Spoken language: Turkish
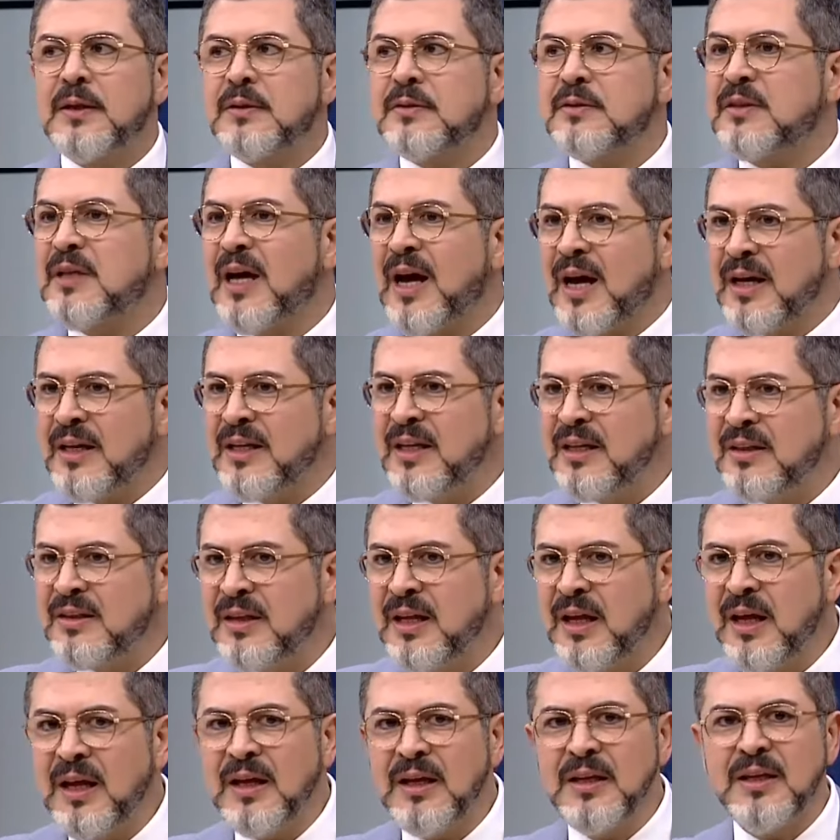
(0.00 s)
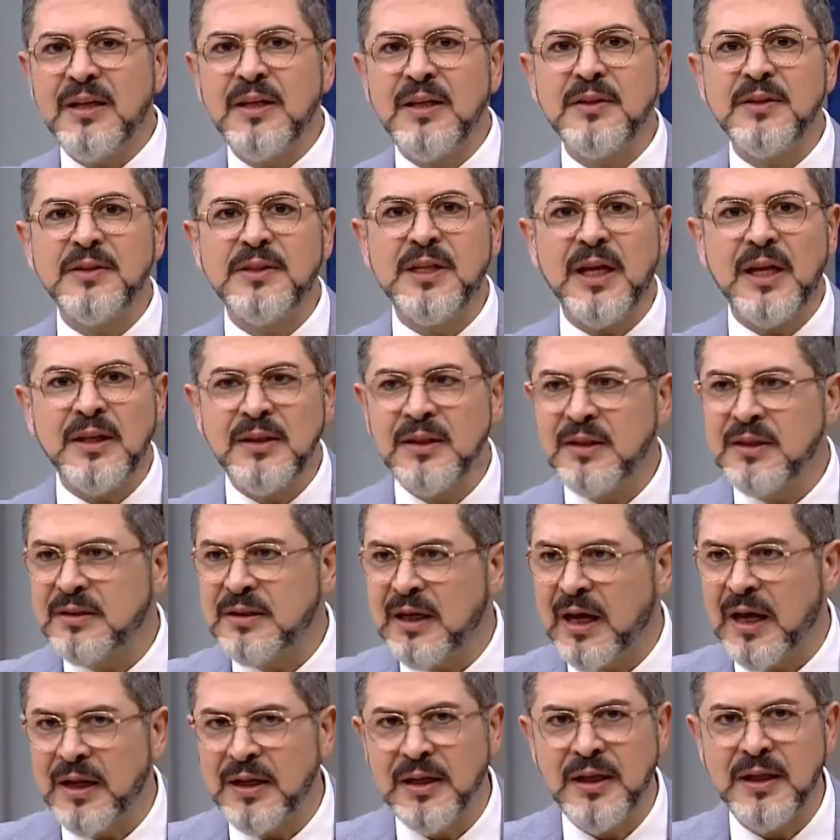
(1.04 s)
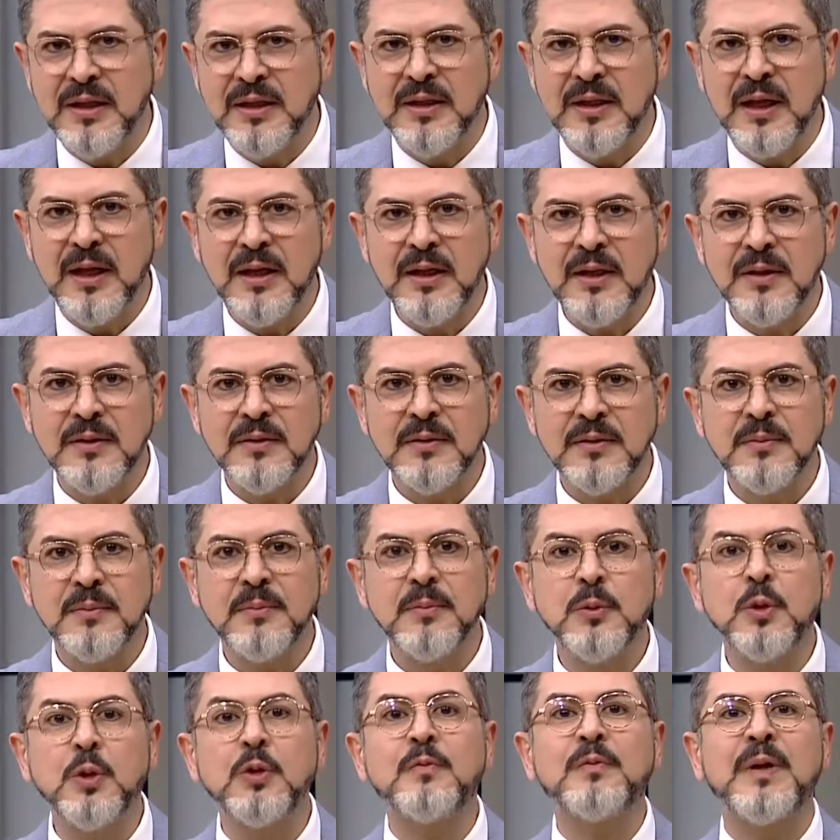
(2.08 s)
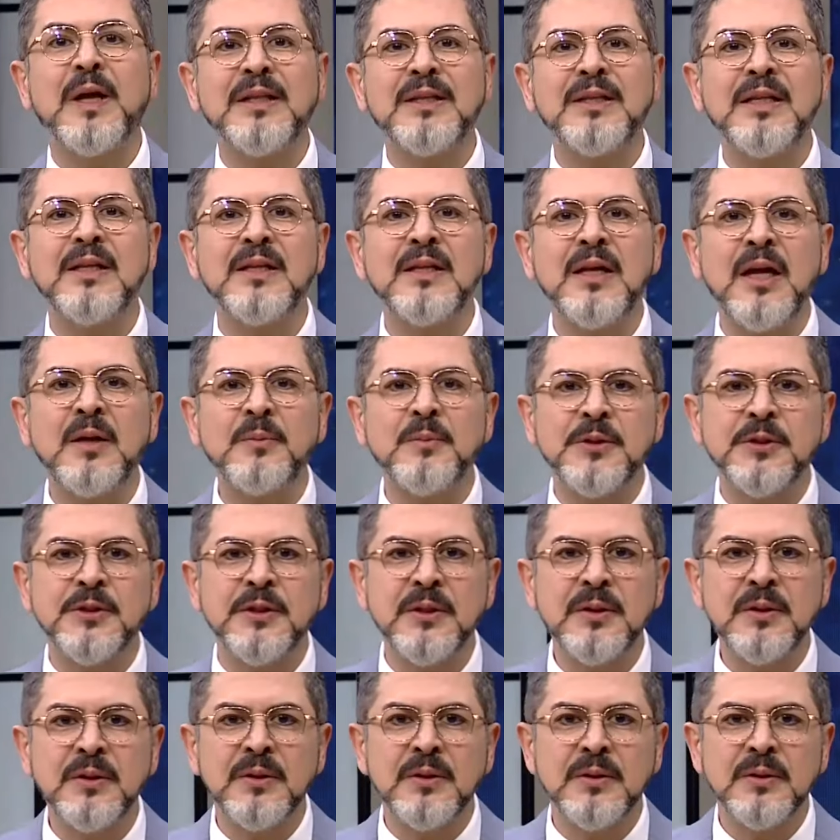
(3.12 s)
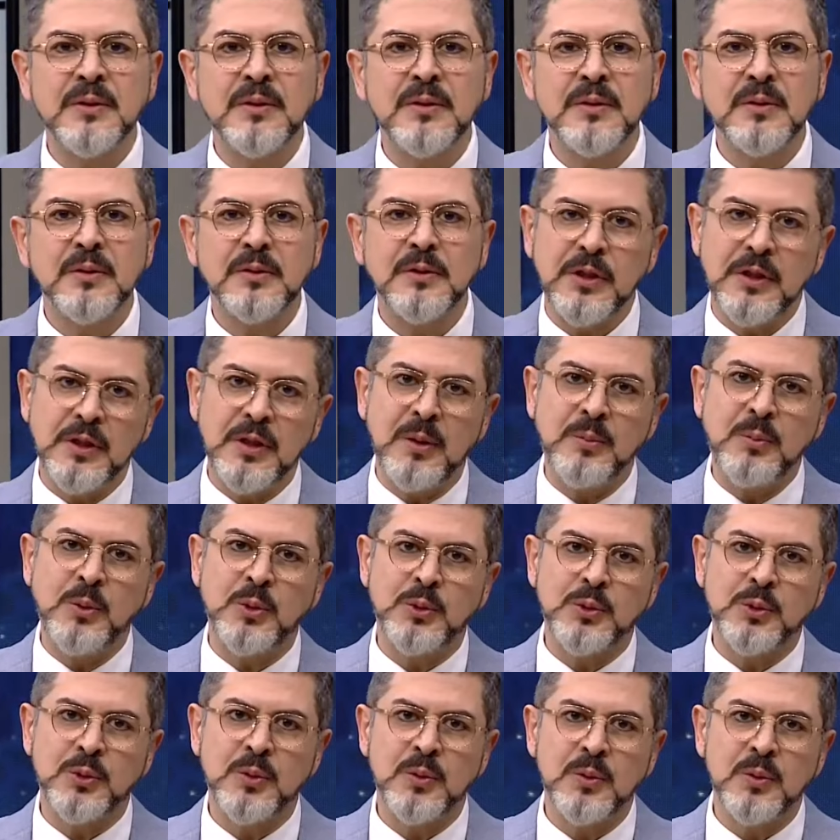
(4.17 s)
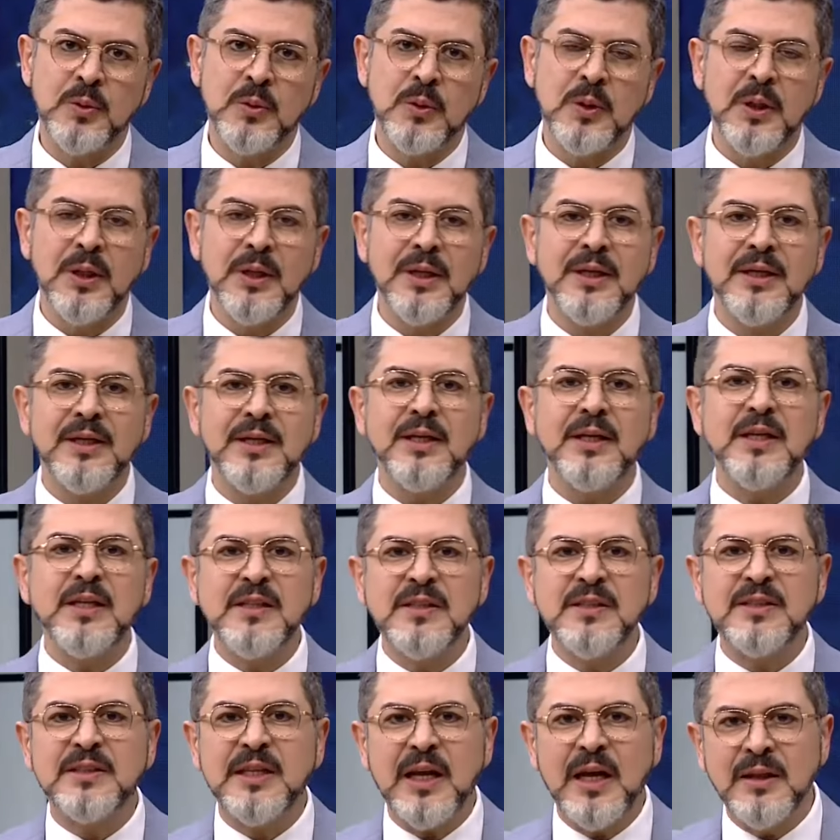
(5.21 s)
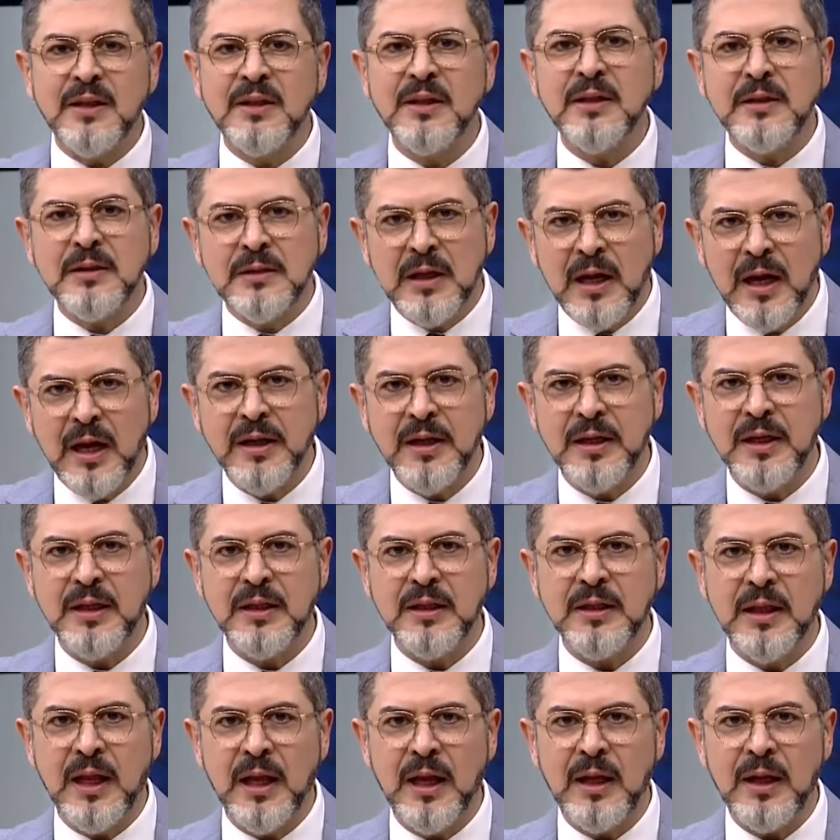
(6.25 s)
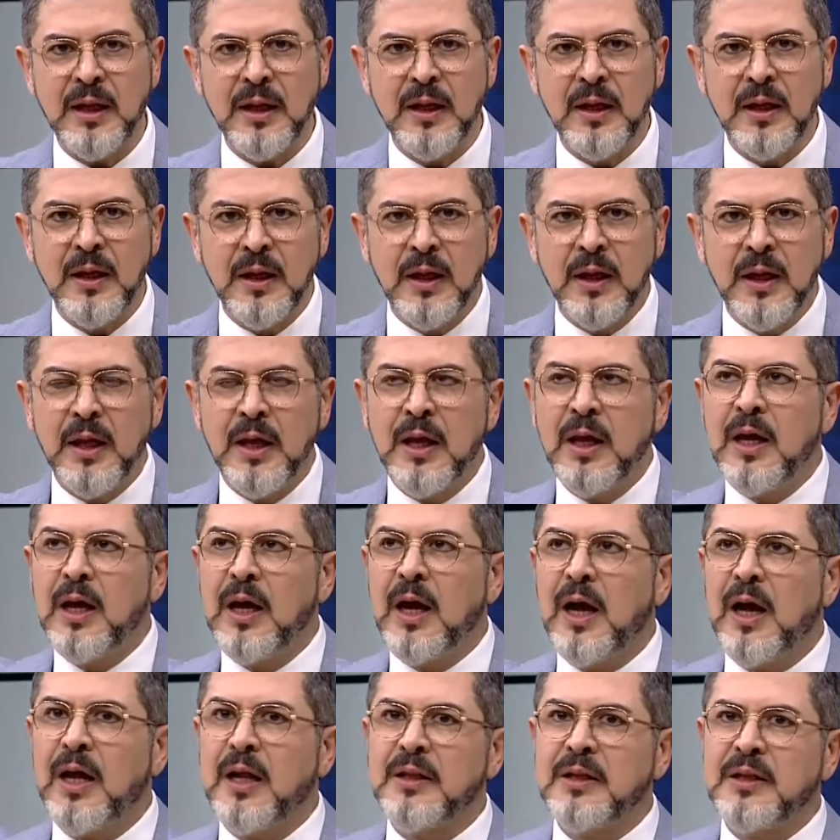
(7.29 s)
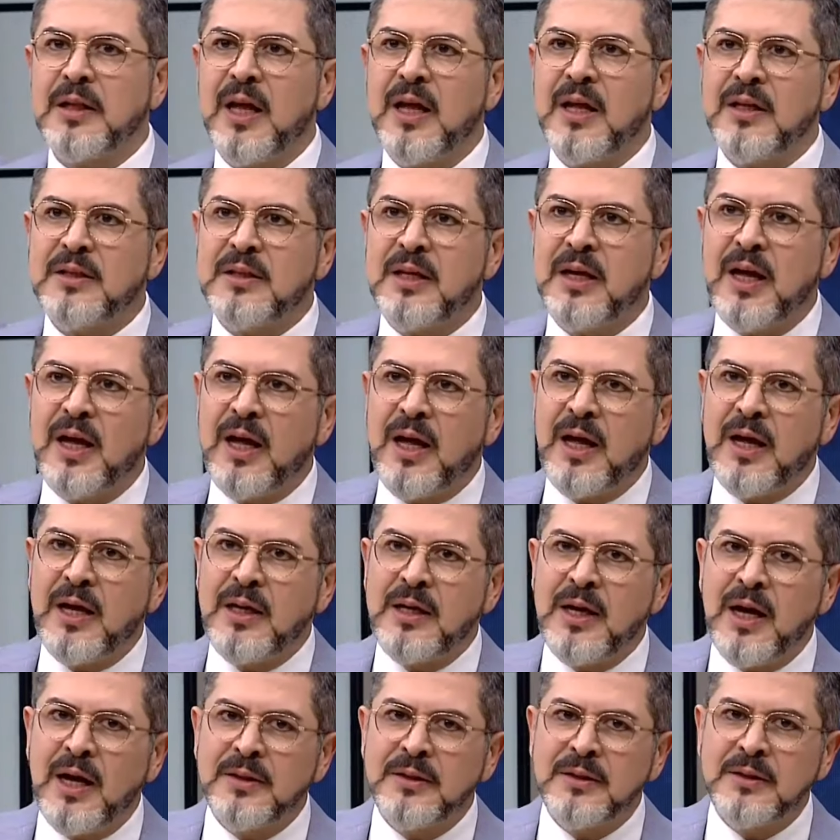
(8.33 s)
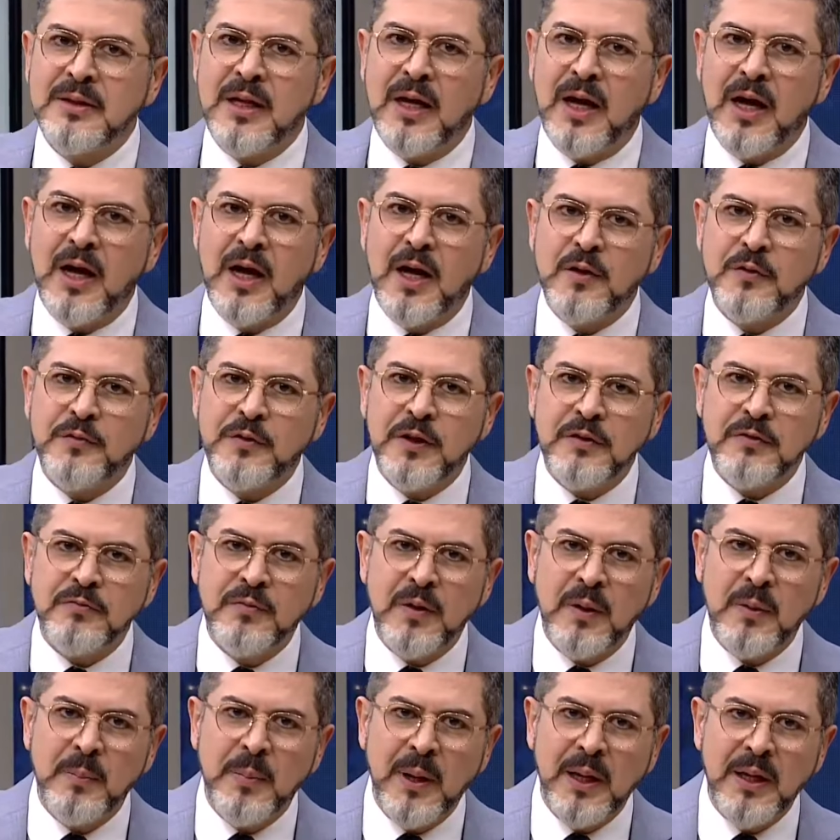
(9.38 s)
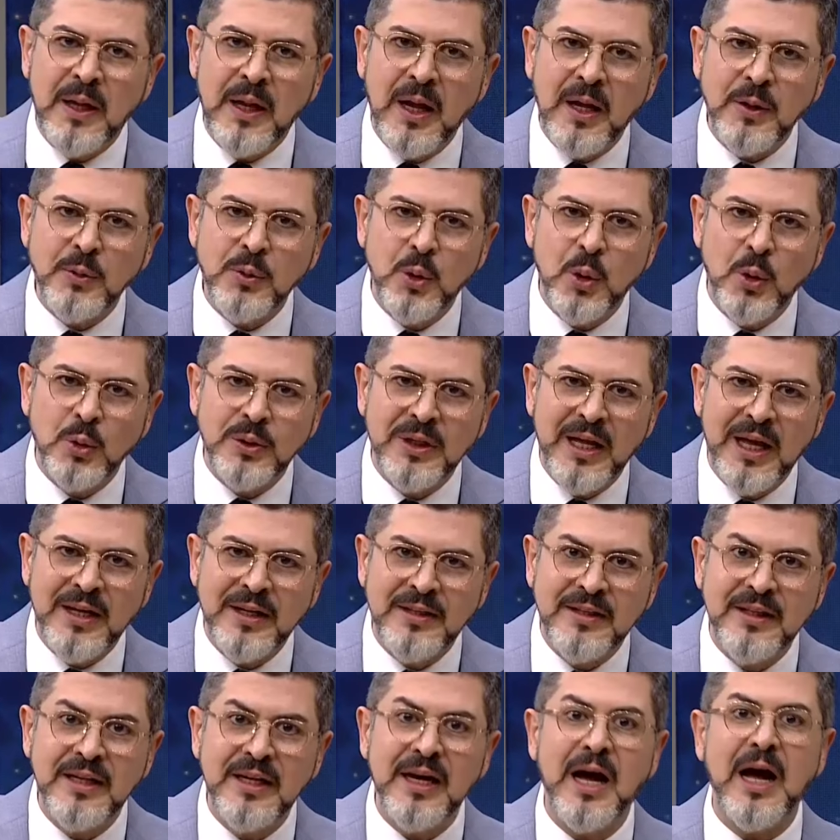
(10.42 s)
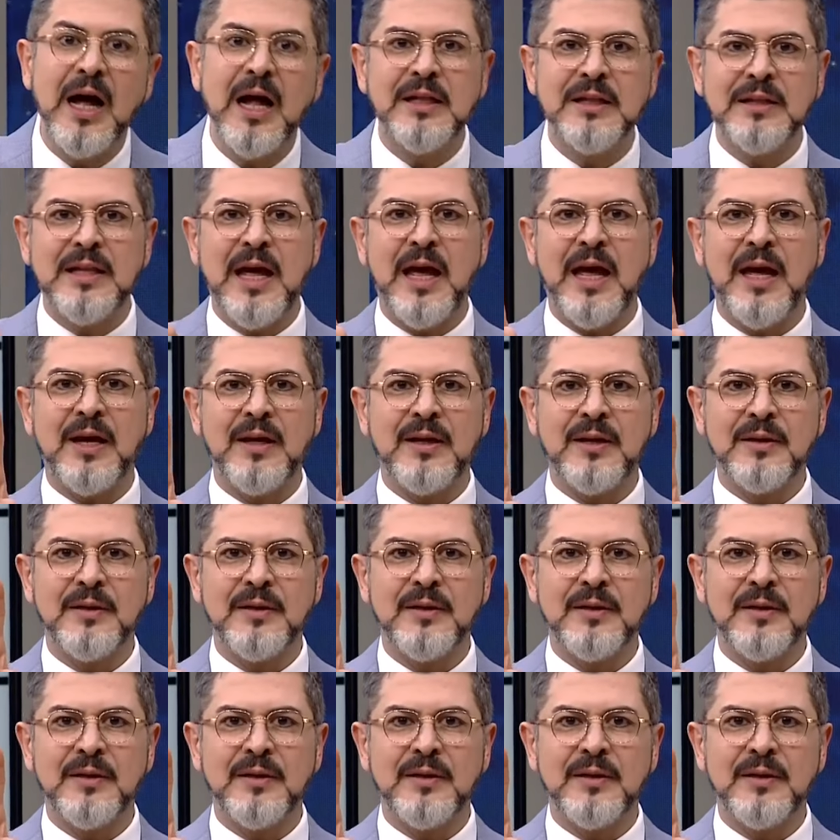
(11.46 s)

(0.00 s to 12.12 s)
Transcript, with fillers: Tarihte, insanlık tarihinde, lütfen dinler misin? Dinlemiyorsun. İnsanlık tarihinde Allah Teala'nın afet ve bela gönderdiği halde,